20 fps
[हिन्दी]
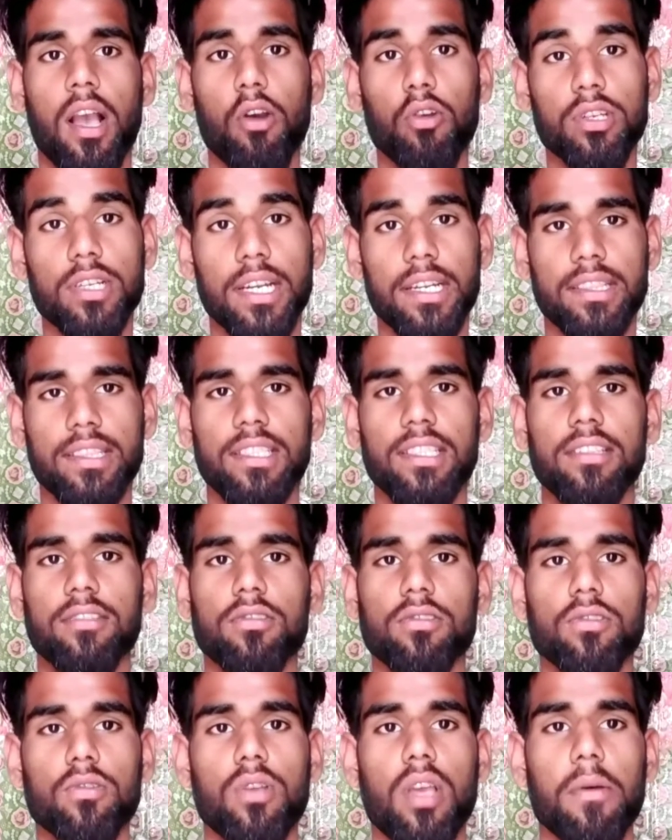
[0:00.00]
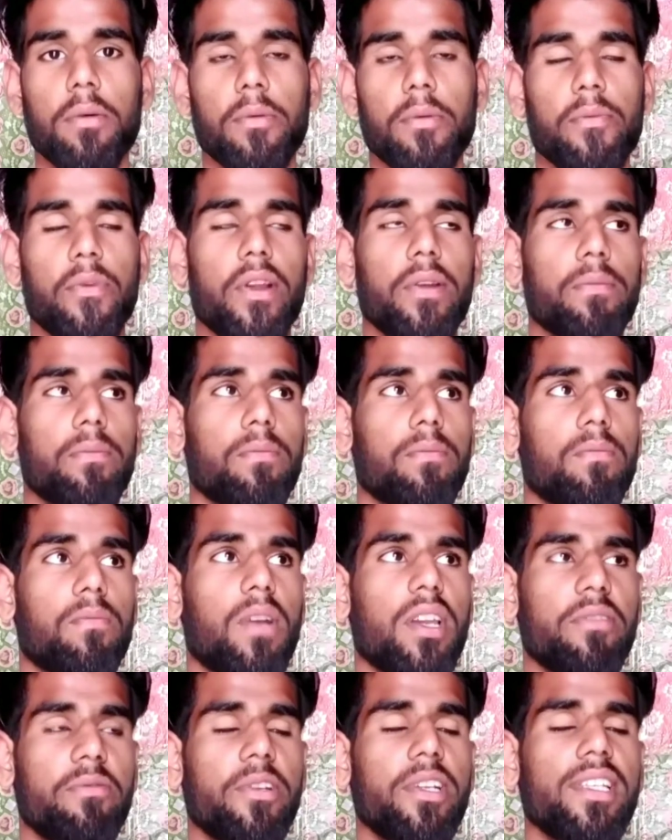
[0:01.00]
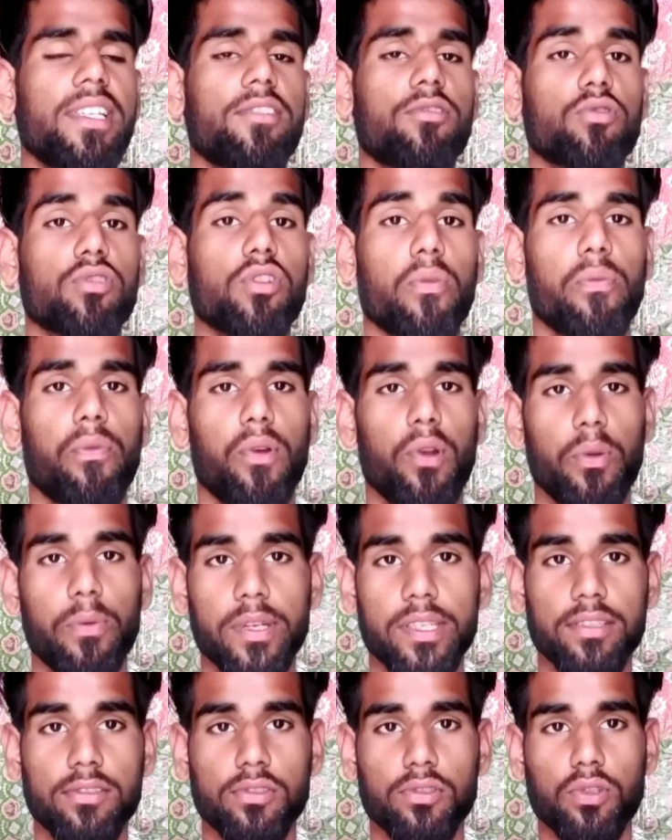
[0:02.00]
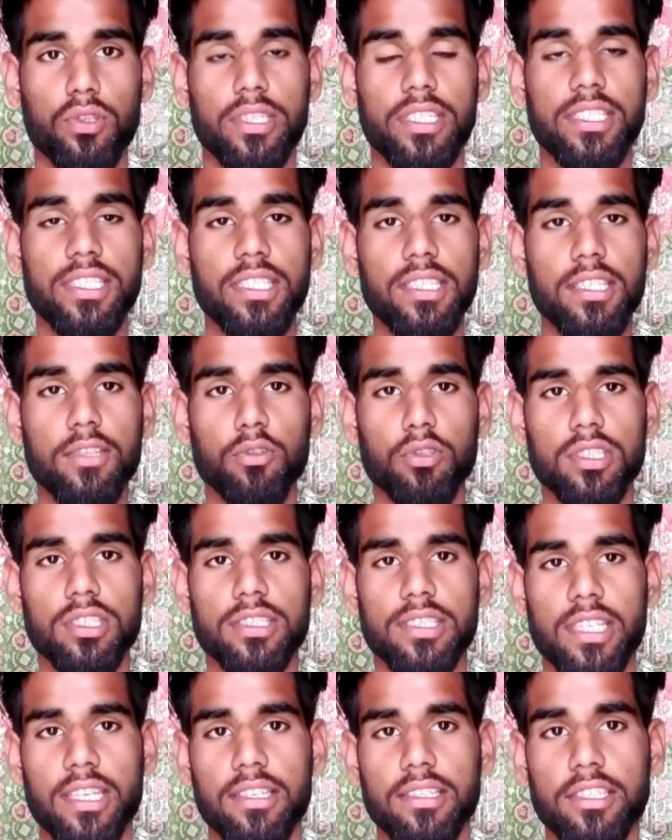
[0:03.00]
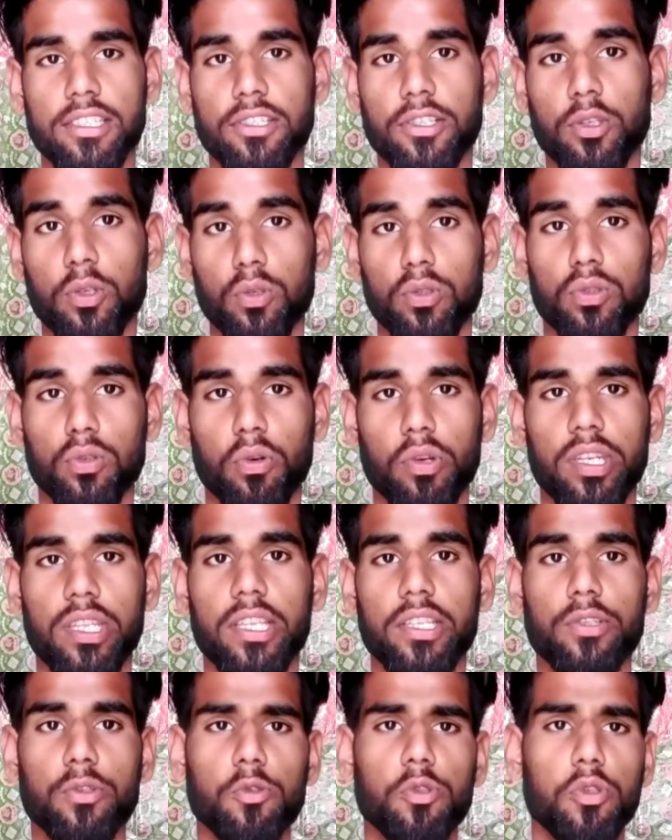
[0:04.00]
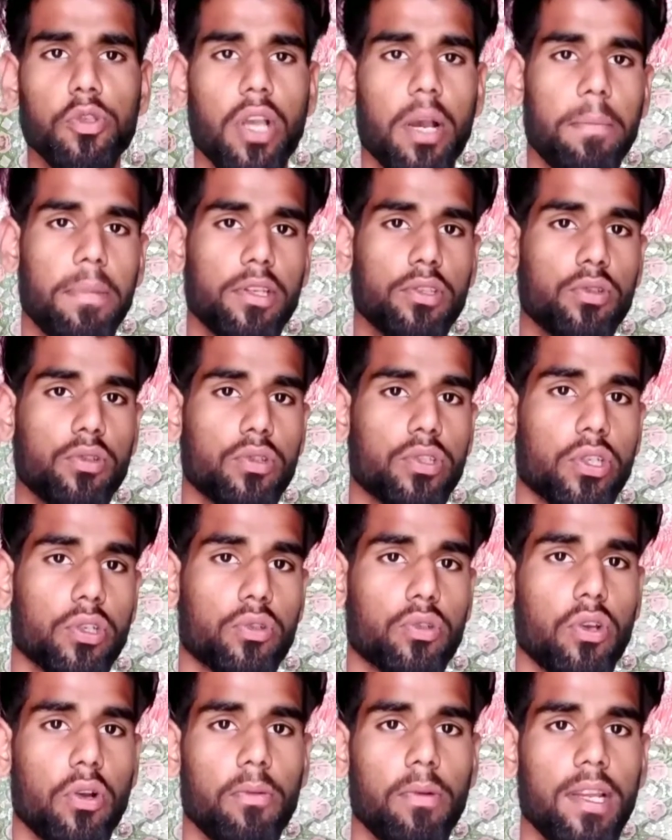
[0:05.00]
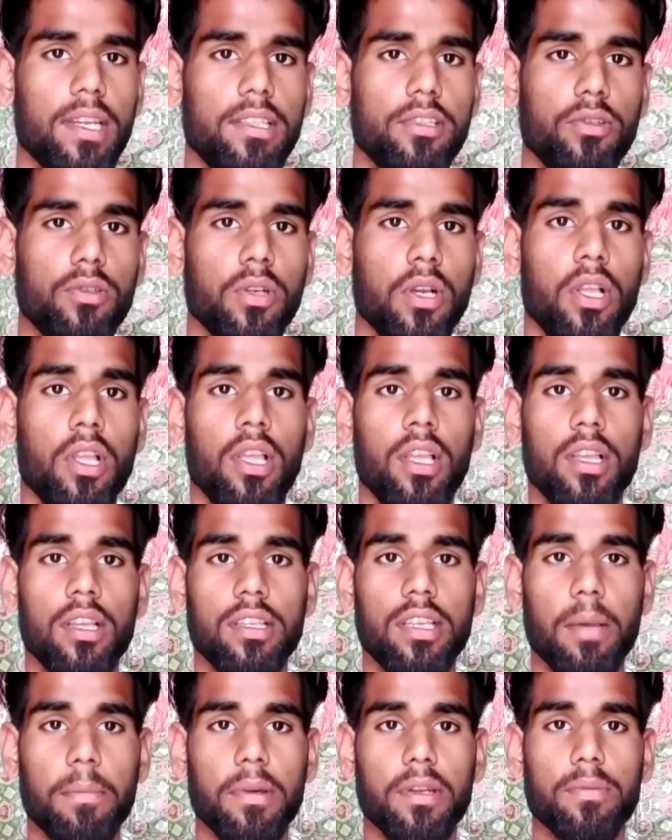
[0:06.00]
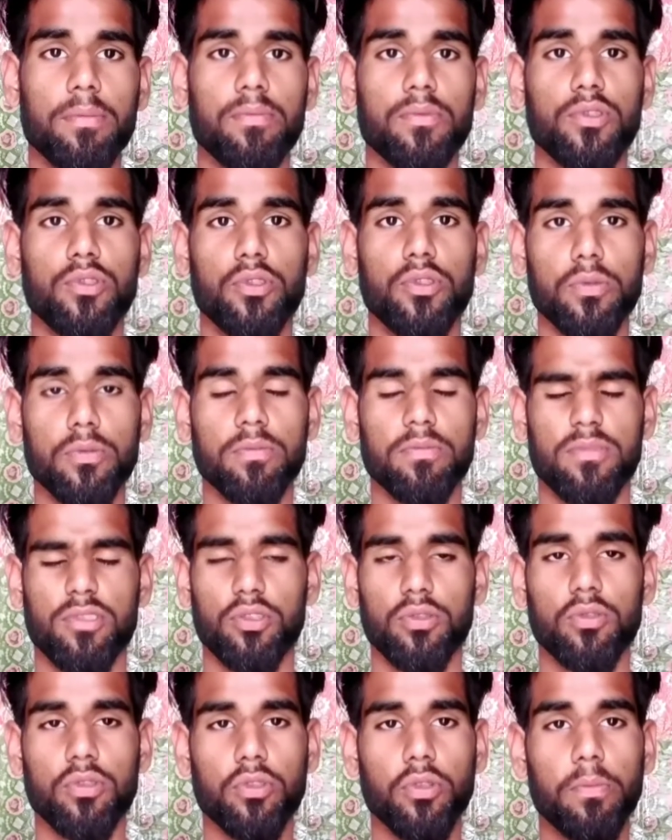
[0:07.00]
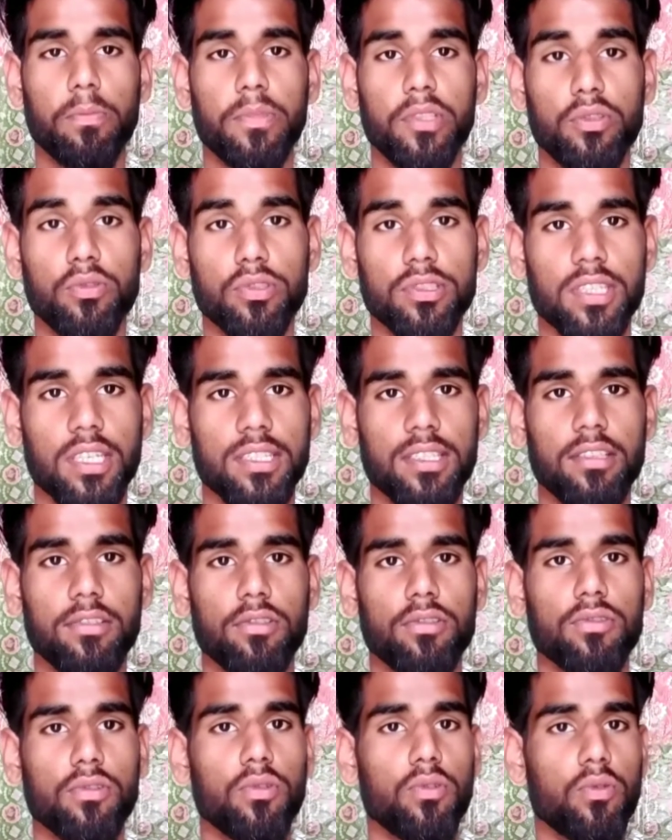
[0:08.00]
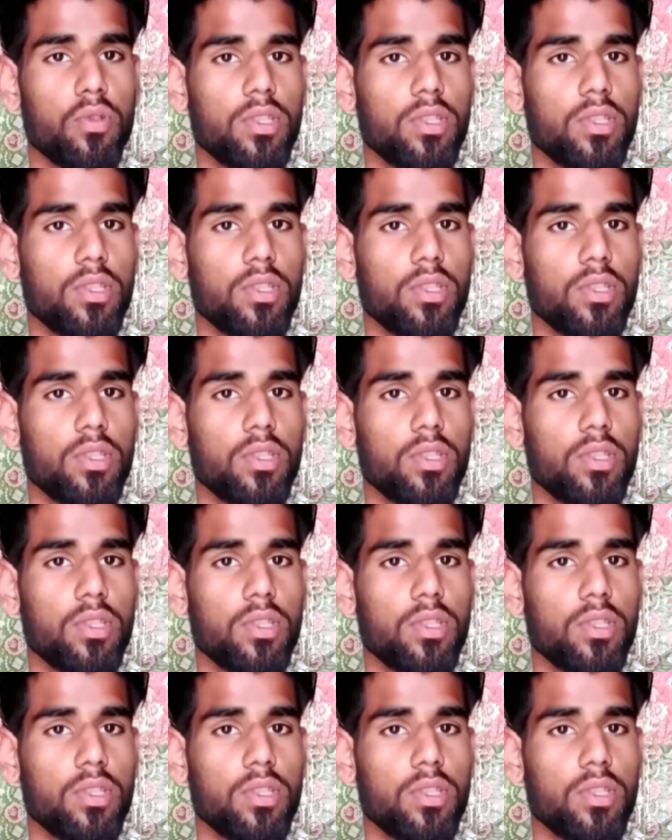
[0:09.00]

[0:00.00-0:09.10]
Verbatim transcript: और करती हैं दोस्तों यहाँ पर वन वन मिलियन उनके फॉलोवर हैं दोस्तों इसीलिए उनकी चैनल की ग्रोथ हो रही है क्योंकि यहाँ पर जो टिकटॉक वाले जो यहाँ पर यू यूट्यूब भी यूज़ करते हैं दोस्तों